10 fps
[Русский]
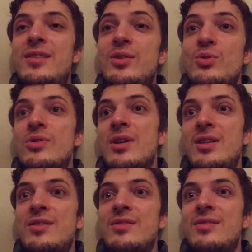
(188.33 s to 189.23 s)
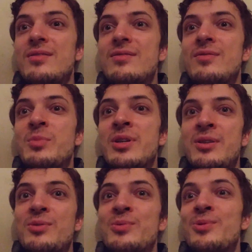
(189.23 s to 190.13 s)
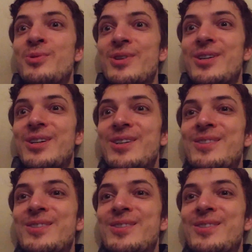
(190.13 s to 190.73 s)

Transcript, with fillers: Не нуждались в моих уроках.